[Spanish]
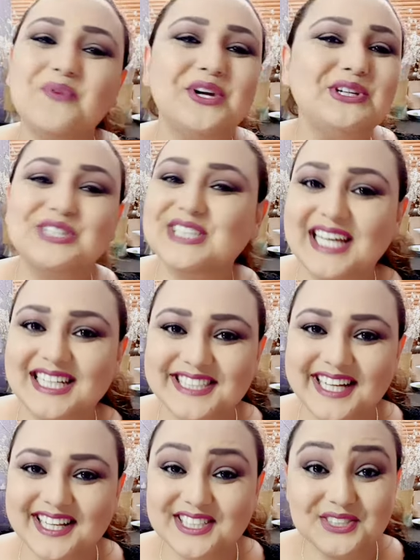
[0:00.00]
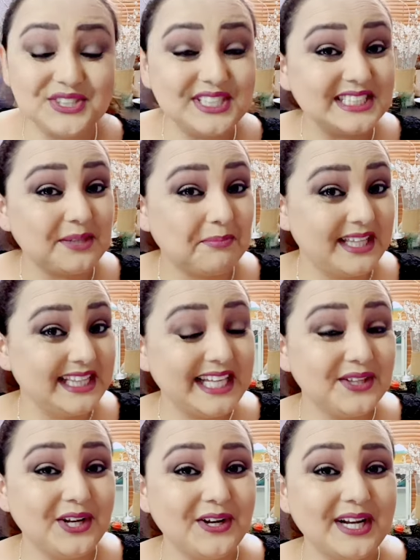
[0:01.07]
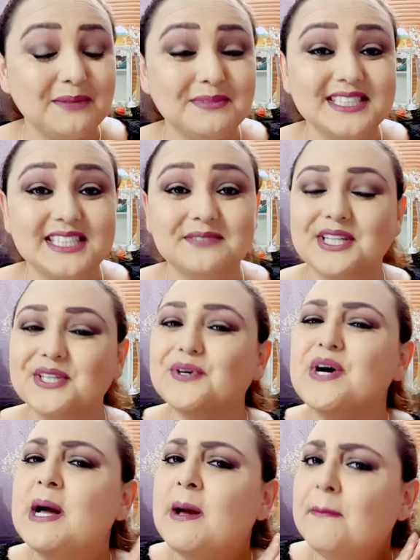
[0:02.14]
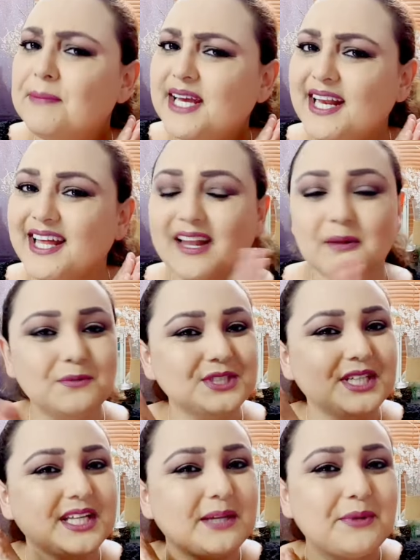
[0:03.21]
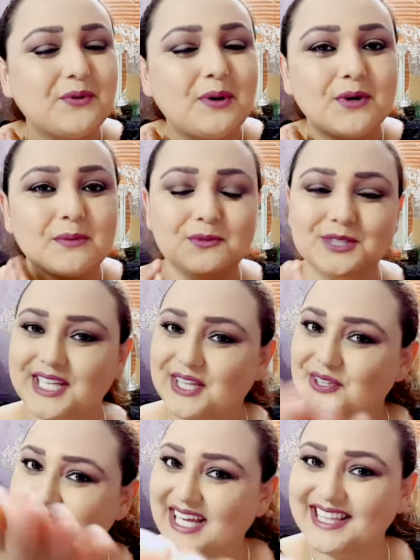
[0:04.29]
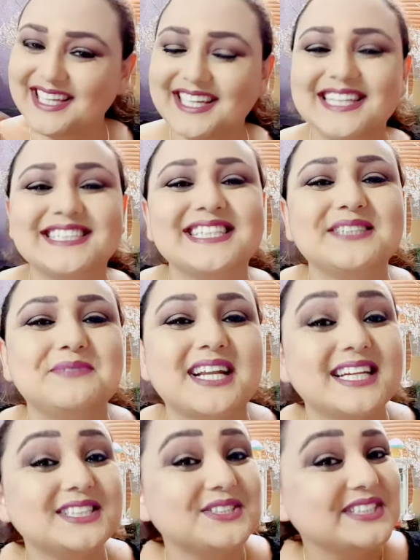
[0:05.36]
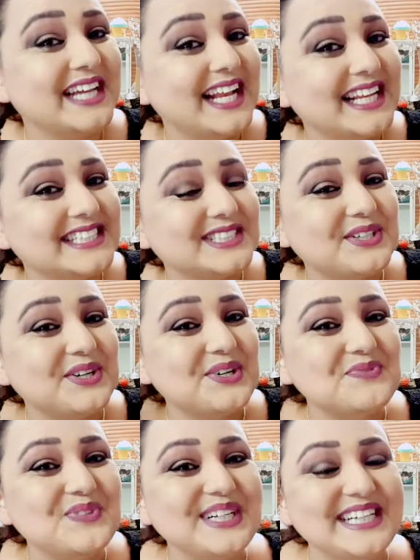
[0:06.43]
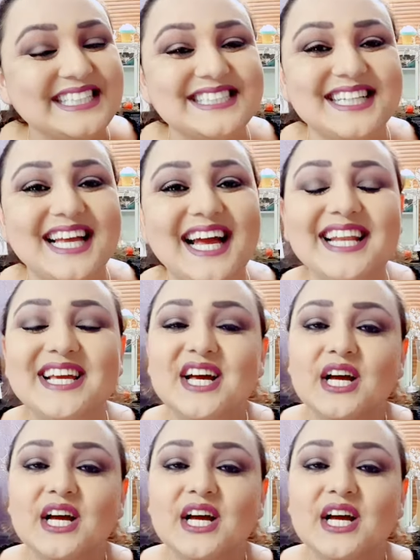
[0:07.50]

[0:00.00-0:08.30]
buenos días, tardes, noches, dependiendo a la hora que me estés viendo. Mi querida reposterita, mi guapo reposterito y a ti que sigues mis redes sociales, ¿cómo están?